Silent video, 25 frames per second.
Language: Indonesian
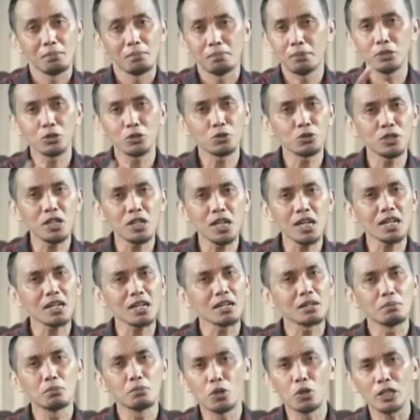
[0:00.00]
Menunda
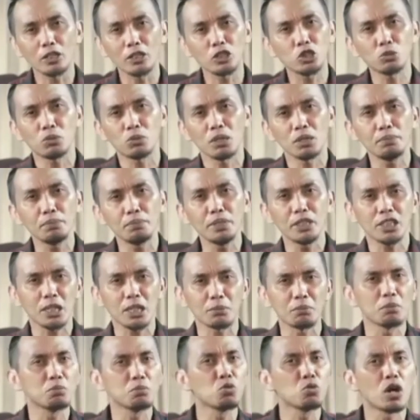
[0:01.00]
bukan cuma bisa
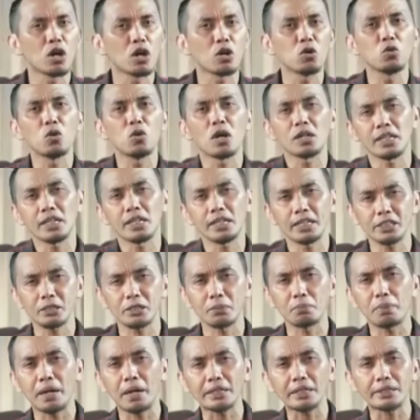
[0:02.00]
membuang uang dan
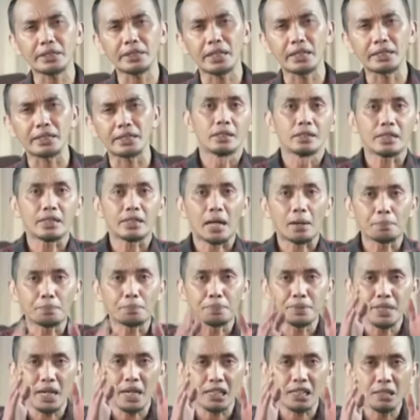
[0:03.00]
kesempatan,
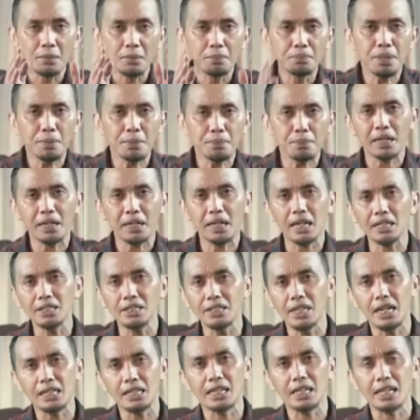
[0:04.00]
tapi yang lebih
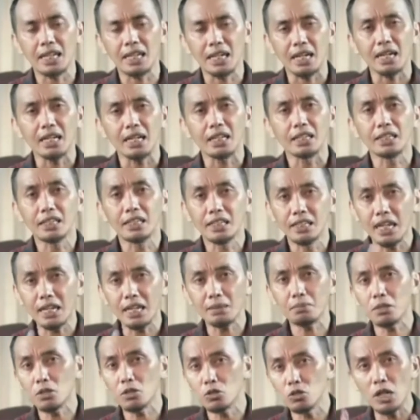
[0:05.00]
parahnya adalah
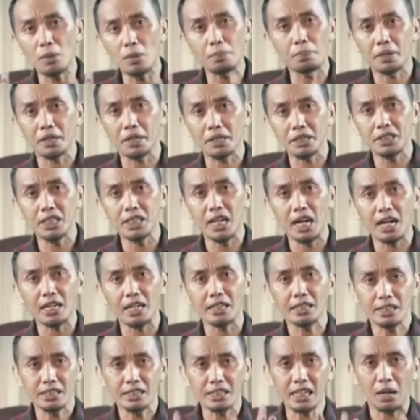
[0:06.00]
dengan menunda
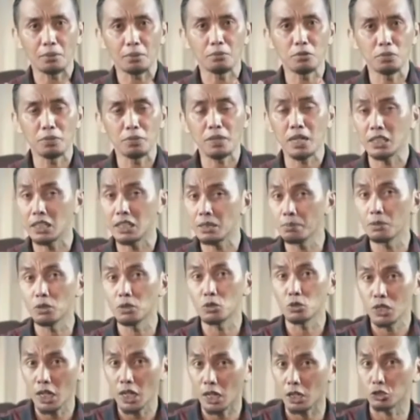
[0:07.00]
pekerjaan, kamu berarti
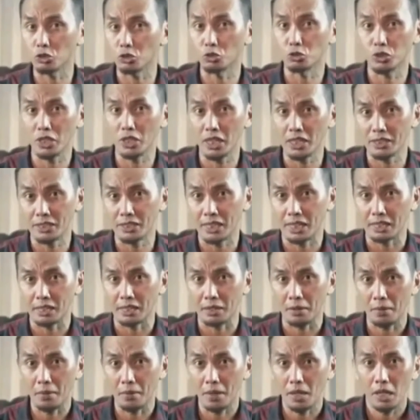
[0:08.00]
menunda kesuksesan.
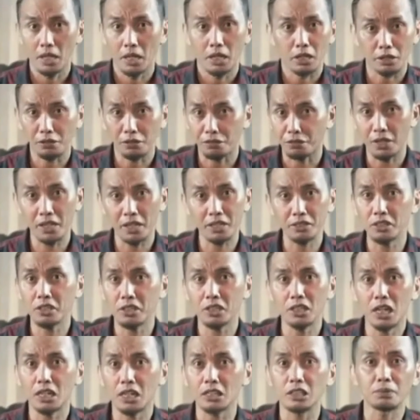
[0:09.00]

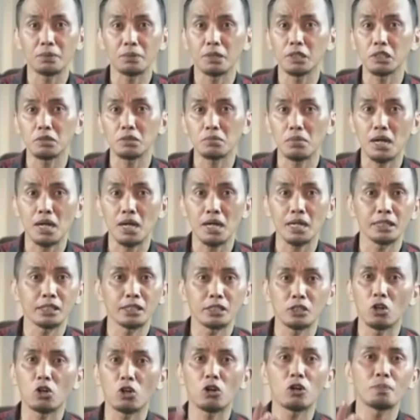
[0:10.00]
Refreshing dengan teman-teman,
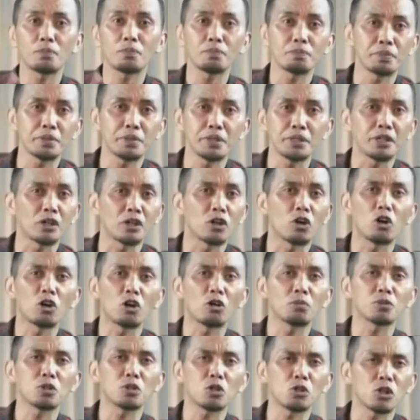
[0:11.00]
ngopi,
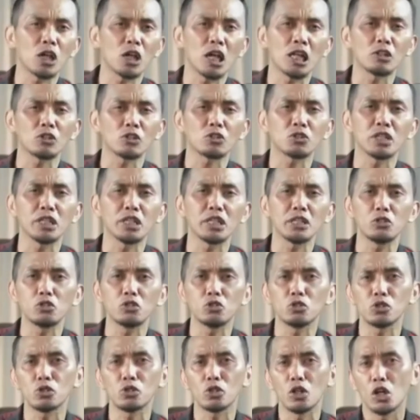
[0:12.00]
ngobrol, ngalor
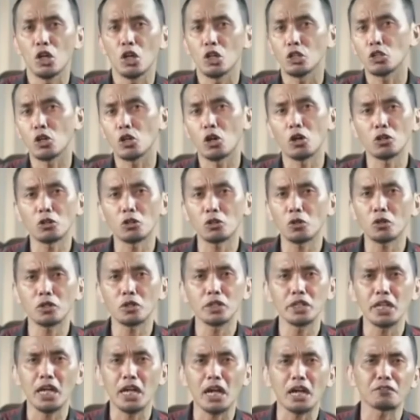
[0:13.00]
ngidul, nongkrong
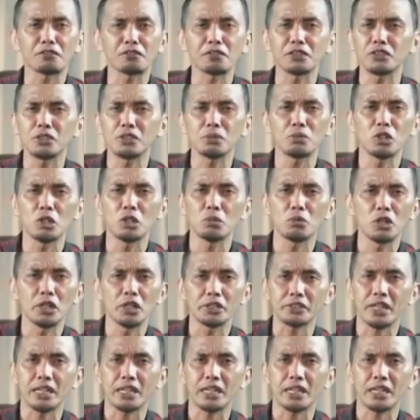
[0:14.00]
di kafe sih boleh-boleh